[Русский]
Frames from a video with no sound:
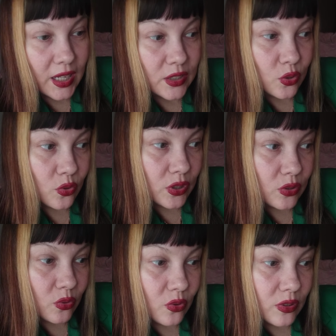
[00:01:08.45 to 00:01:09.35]
но
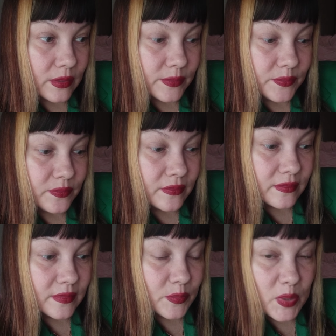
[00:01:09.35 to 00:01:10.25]
кто
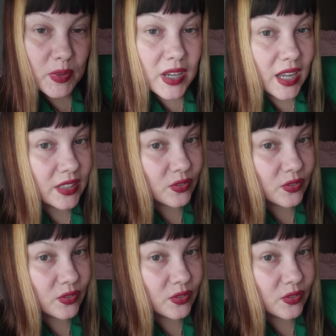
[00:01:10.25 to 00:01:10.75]
прибегает